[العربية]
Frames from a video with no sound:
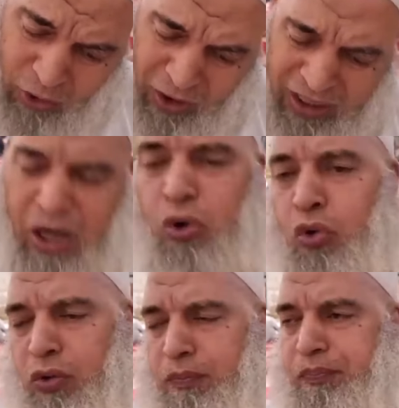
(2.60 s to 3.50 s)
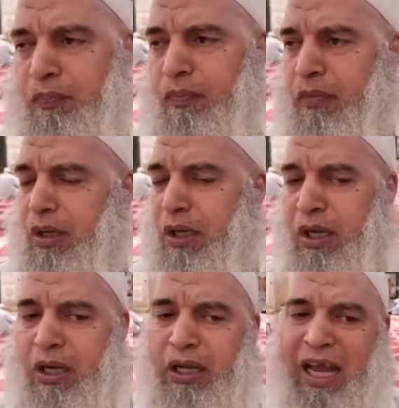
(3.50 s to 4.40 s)
يا إخوان نقول
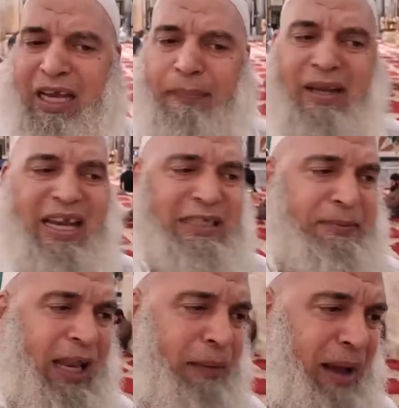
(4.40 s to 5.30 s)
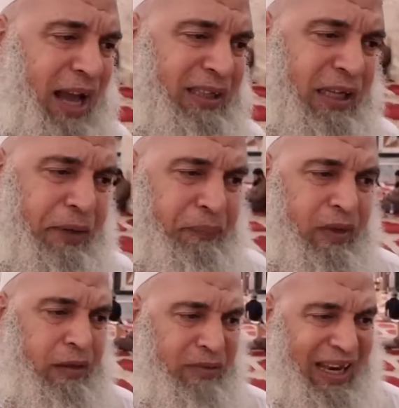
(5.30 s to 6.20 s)
يعني بالنسبة للمهدي
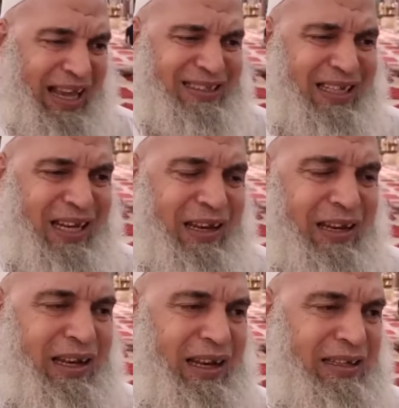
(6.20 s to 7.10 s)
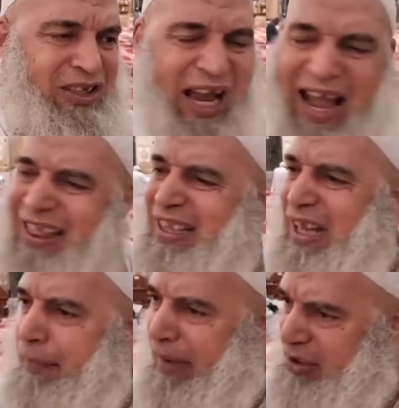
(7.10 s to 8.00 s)
من الأسئلة اللي
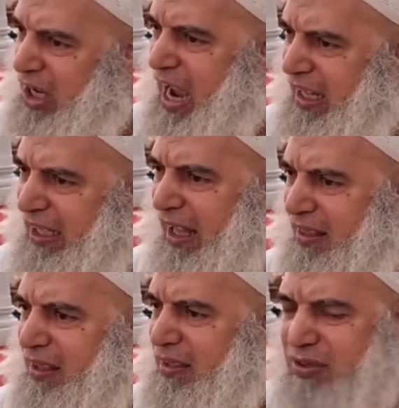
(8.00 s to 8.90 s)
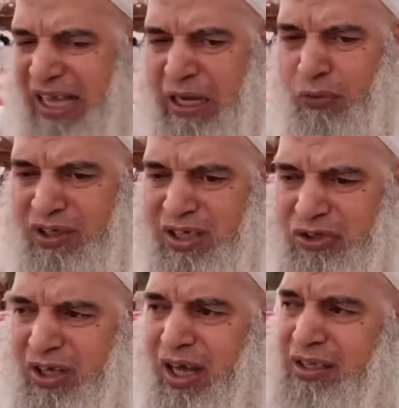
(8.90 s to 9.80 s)
جاءتني لما جاءت هذه الرسالة
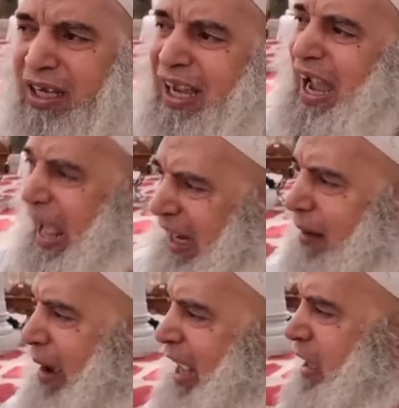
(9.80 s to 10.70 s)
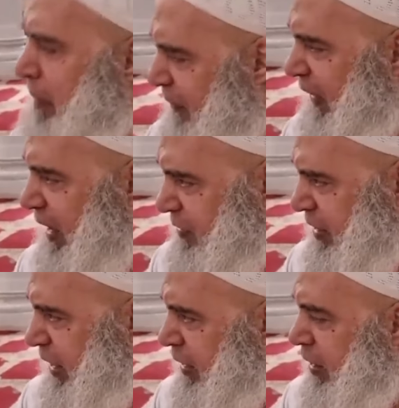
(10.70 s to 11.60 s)
وانتشرت هل المهدي من
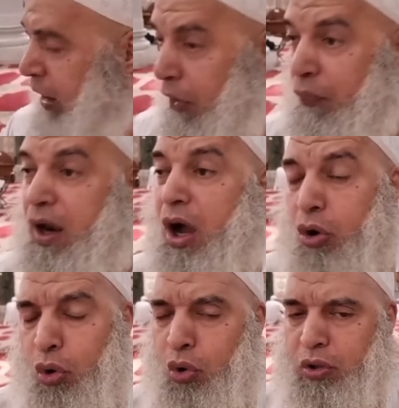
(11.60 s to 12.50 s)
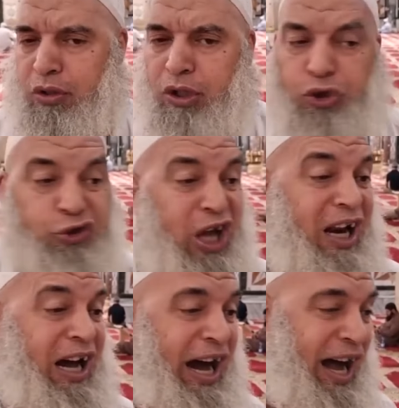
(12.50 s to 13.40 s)
فلسطين فنقول
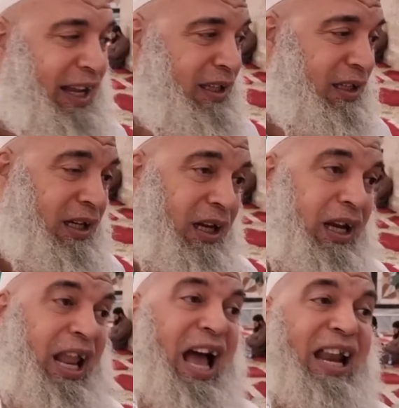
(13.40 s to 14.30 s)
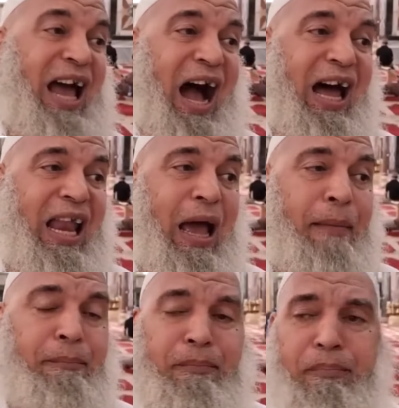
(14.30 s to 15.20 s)
شرعا لا
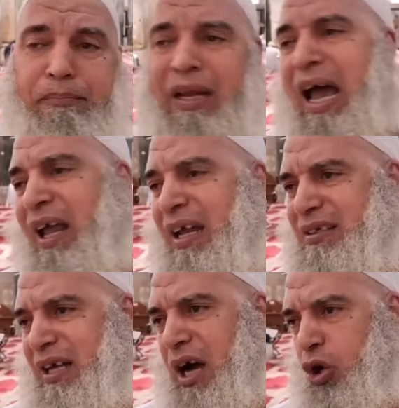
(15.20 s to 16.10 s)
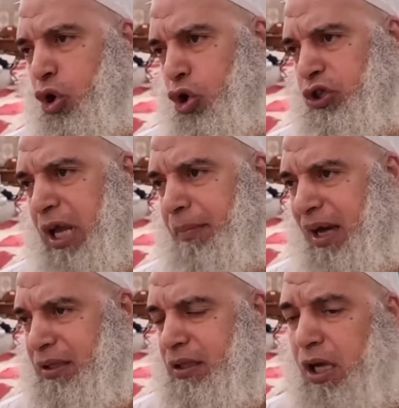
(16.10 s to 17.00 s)
نعلم من أين سيخرج
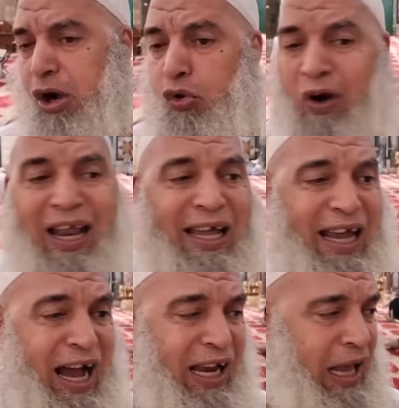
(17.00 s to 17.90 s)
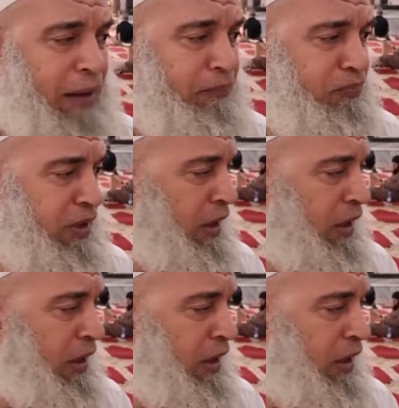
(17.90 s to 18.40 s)
المهدي ولا نعلم